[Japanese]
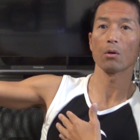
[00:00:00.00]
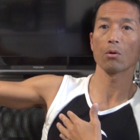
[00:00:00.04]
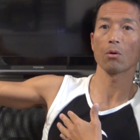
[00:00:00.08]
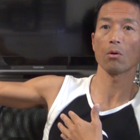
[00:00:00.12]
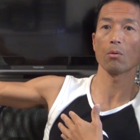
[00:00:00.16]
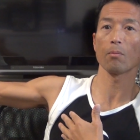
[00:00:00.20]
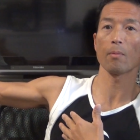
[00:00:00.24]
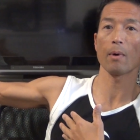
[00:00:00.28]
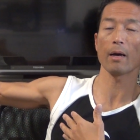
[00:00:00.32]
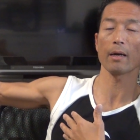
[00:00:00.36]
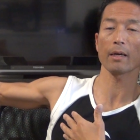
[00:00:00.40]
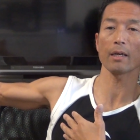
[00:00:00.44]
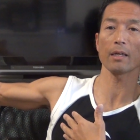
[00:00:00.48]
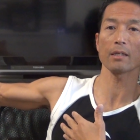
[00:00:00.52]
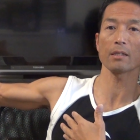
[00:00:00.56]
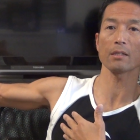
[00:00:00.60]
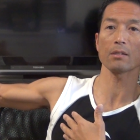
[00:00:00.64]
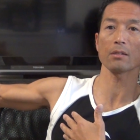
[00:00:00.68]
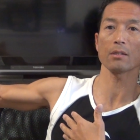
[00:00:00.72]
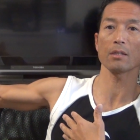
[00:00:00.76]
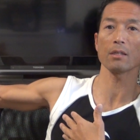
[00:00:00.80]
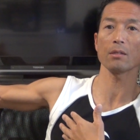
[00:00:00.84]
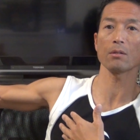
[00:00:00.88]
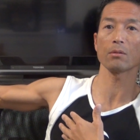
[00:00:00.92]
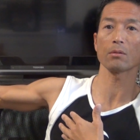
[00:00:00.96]
こう曲げ
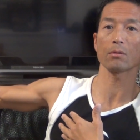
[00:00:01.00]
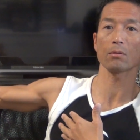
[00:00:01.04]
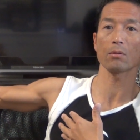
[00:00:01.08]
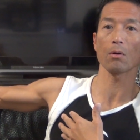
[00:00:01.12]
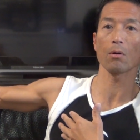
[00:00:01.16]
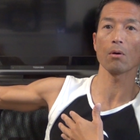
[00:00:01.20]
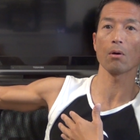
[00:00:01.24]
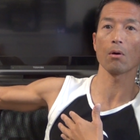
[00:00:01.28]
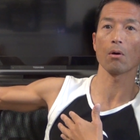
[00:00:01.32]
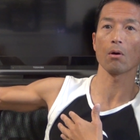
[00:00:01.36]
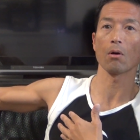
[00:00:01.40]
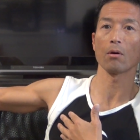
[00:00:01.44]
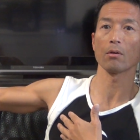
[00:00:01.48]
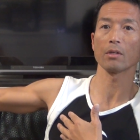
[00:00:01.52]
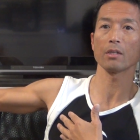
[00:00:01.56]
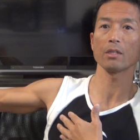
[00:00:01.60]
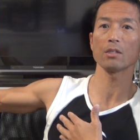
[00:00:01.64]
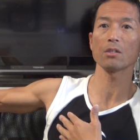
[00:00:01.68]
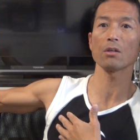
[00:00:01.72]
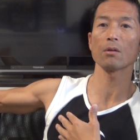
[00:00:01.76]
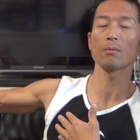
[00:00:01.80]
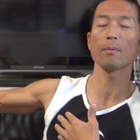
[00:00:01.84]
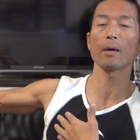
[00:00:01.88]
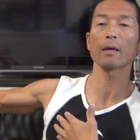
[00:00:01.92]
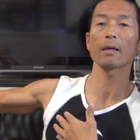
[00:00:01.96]
すぎると、
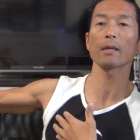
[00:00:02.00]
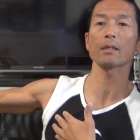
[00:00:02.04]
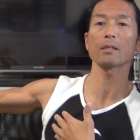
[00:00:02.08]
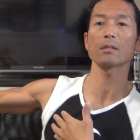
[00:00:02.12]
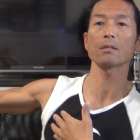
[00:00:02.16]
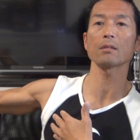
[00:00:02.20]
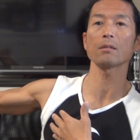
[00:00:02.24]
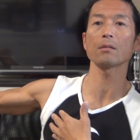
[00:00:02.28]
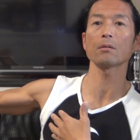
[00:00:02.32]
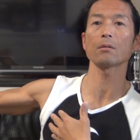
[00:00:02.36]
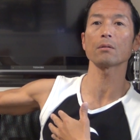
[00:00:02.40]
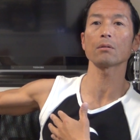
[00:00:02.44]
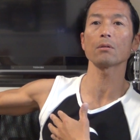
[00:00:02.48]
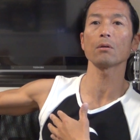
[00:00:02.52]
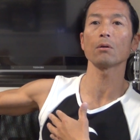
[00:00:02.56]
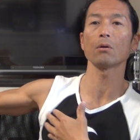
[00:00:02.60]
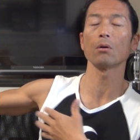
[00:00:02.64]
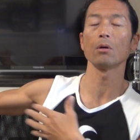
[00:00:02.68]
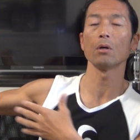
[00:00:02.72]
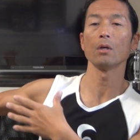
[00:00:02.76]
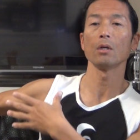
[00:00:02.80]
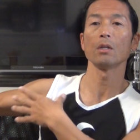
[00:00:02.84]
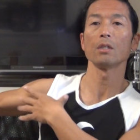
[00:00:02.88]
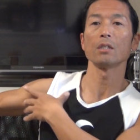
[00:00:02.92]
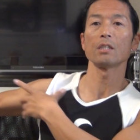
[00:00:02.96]
肘を曲げすぎる
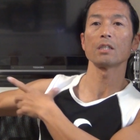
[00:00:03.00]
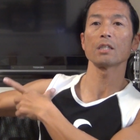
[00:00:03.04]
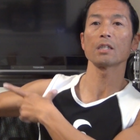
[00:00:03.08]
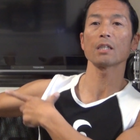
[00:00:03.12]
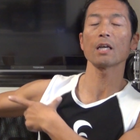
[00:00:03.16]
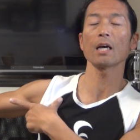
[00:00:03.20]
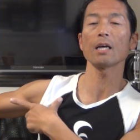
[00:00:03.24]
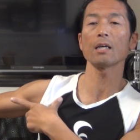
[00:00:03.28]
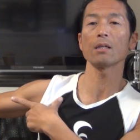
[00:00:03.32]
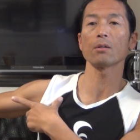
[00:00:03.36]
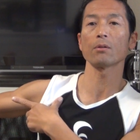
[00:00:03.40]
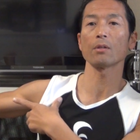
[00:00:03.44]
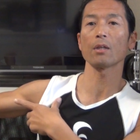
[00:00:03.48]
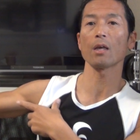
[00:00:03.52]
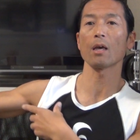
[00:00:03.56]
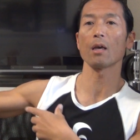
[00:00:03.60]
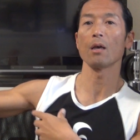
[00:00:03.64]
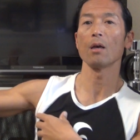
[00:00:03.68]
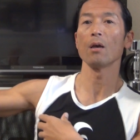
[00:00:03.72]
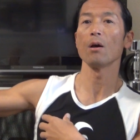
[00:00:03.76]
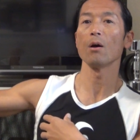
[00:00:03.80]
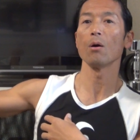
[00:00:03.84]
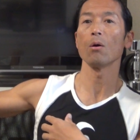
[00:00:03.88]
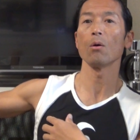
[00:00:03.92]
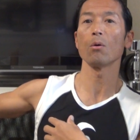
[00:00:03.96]
と近いの
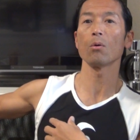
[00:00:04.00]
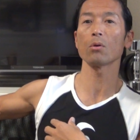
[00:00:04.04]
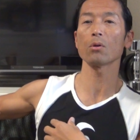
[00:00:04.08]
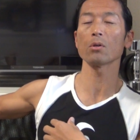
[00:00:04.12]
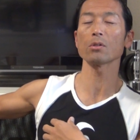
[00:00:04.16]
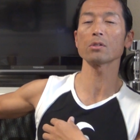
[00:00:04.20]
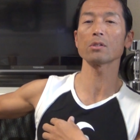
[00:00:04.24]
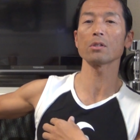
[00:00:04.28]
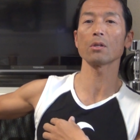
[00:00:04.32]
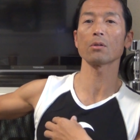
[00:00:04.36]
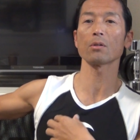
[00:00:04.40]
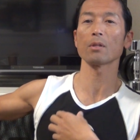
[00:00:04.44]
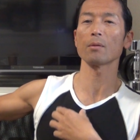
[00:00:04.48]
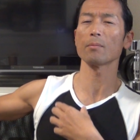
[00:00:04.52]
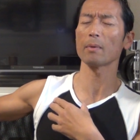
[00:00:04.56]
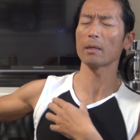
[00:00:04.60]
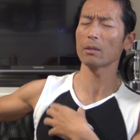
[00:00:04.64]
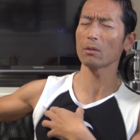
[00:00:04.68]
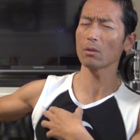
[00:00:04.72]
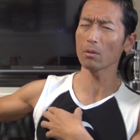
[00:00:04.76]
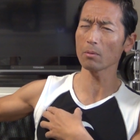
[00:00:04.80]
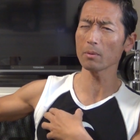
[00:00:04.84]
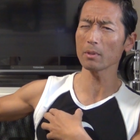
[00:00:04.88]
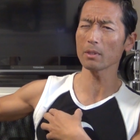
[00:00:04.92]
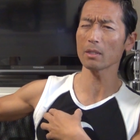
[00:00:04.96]
で、下ろしてるで、まあ、
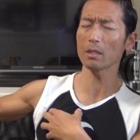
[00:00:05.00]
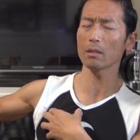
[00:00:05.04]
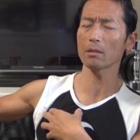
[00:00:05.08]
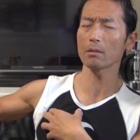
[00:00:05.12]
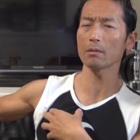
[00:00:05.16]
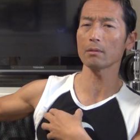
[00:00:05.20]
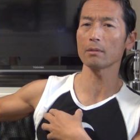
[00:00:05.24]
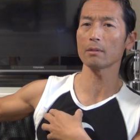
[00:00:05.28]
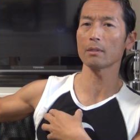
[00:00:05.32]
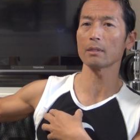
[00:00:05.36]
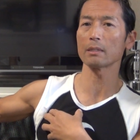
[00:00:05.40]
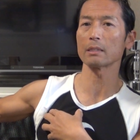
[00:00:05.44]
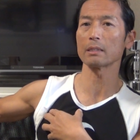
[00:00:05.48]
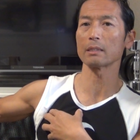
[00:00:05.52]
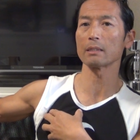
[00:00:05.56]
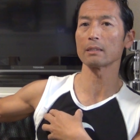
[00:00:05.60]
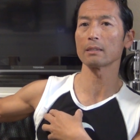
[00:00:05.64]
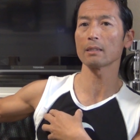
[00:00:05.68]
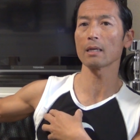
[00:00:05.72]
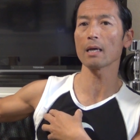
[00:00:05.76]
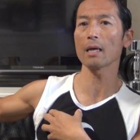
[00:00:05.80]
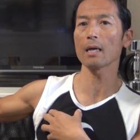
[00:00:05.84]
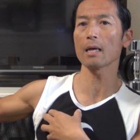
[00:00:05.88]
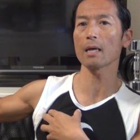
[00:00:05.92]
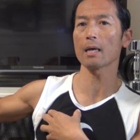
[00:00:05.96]
伸びてるんで
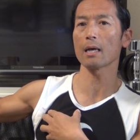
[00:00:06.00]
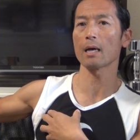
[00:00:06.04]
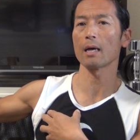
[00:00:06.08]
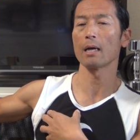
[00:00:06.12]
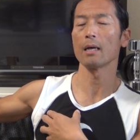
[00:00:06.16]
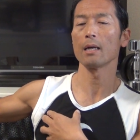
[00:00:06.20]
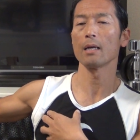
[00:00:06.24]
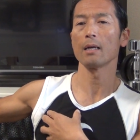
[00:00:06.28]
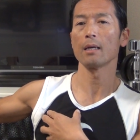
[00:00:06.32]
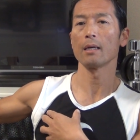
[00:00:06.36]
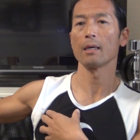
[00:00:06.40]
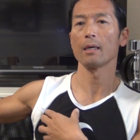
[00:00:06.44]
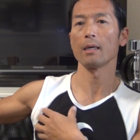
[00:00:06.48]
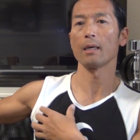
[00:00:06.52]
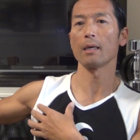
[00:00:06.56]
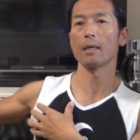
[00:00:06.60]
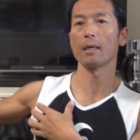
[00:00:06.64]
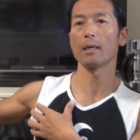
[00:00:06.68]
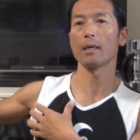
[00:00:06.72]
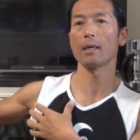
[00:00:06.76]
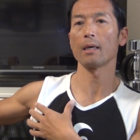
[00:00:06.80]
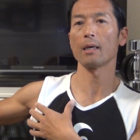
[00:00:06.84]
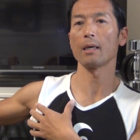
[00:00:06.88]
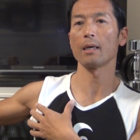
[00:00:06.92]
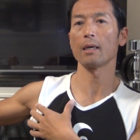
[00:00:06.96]
すが、
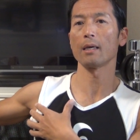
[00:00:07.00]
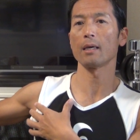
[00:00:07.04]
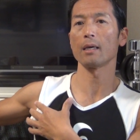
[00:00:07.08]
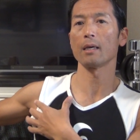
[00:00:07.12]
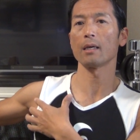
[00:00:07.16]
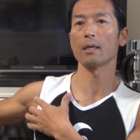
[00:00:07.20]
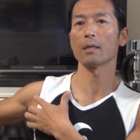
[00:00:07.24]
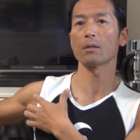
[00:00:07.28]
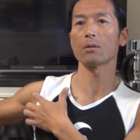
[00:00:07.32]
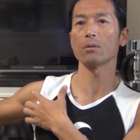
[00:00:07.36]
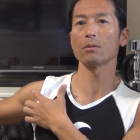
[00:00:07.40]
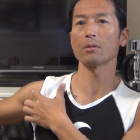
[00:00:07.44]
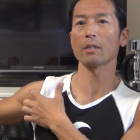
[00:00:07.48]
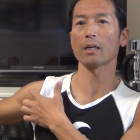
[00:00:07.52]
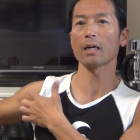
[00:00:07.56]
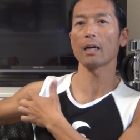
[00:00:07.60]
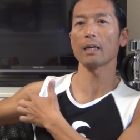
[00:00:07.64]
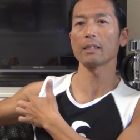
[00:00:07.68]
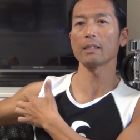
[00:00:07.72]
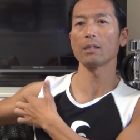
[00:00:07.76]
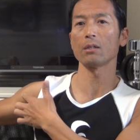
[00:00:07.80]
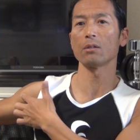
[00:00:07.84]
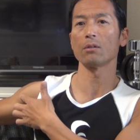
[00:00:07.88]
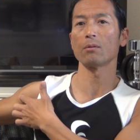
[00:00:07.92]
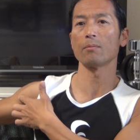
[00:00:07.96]
えー、今度は
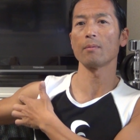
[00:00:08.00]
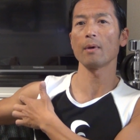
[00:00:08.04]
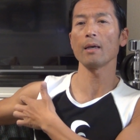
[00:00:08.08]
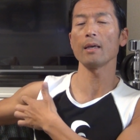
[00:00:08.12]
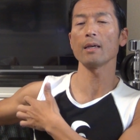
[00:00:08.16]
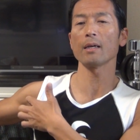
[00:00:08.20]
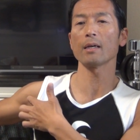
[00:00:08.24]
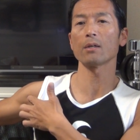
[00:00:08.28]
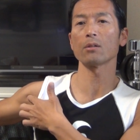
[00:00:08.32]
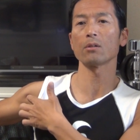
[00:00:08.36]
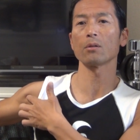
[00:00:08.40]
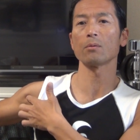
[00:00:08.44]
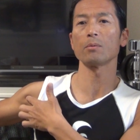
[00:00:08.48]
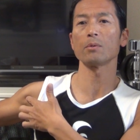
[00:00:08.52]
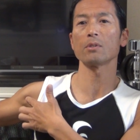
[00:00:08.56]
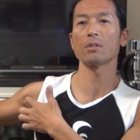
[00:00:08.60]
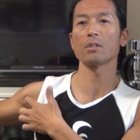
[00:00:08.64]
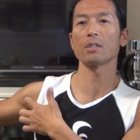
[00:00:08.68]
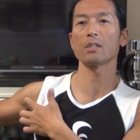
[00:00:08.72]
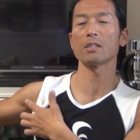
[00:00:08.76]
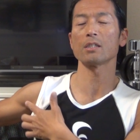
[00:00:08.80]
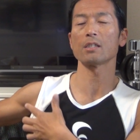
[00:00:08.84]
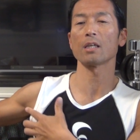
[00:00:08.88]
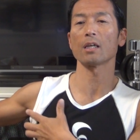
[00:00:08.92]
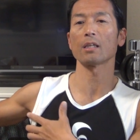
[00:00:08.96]
肩の前が伸び
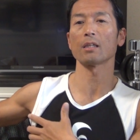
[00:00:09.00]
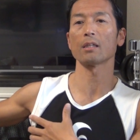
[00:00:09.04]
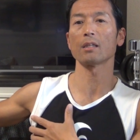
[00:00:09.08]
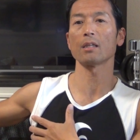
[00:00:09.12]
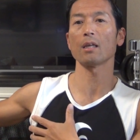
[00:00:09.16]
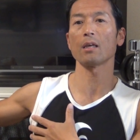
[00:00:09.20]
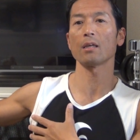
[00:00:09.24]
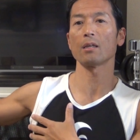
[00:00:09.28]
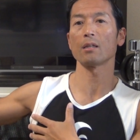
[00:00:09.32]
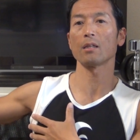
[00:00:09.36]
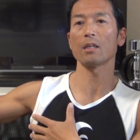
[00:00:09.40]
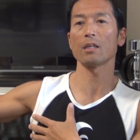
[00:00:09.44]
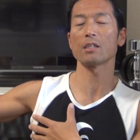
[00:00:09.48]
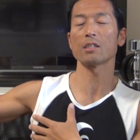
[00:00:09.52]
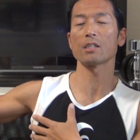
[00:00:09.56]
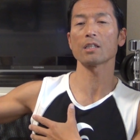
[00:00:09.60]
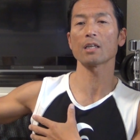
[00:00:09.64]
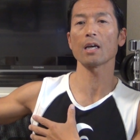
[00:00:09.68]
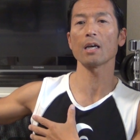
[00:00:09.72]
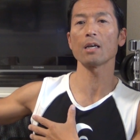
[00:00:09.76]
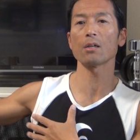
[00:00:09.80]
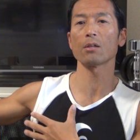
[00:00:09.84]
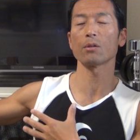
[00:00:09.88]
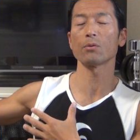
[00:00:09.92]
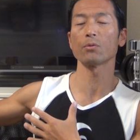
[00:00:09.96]
すぎちゃって、で、
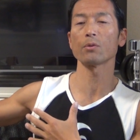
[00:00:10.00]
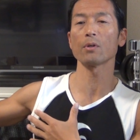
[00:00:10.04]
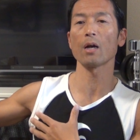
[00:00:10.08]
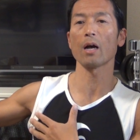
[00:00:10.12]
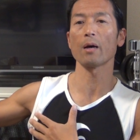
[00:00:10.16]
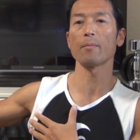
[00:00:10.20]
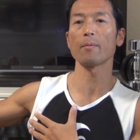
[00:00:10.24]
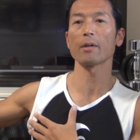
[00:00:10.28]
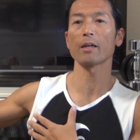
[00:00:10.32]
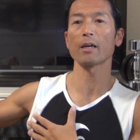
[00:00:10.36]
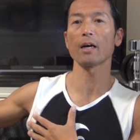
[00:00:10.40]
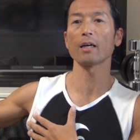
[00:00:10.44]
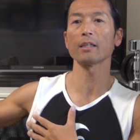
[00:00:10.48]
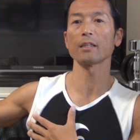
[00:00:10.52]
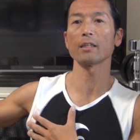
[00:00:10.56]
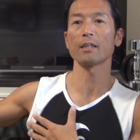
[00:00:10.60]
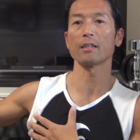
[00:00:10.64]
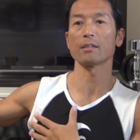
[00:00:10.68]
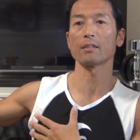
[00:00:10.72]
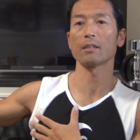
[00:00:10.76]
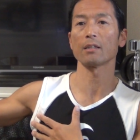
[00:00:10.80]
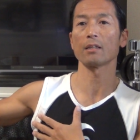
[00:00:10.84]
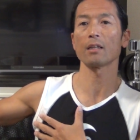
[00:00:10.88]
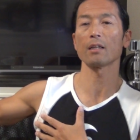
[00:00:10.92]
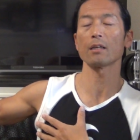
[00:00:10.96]
近いので負荷はあんまり変わって
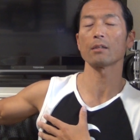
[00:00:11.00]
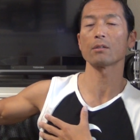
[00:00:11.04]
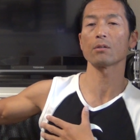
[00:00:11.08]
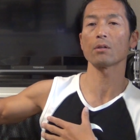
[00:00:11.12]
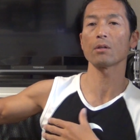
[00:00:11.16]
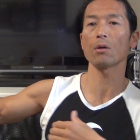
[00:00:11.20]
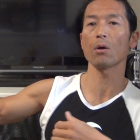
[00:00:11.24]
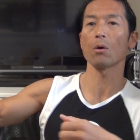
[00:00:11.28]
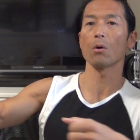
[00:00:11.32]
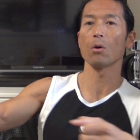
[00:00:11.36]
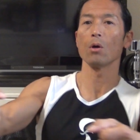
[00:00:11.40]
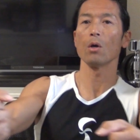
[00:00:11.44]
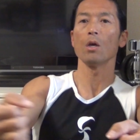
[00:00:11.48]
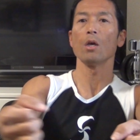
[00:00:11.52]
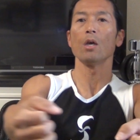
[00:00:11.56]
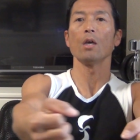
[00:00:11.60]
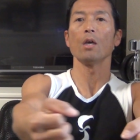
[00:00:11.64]
ないですね。それを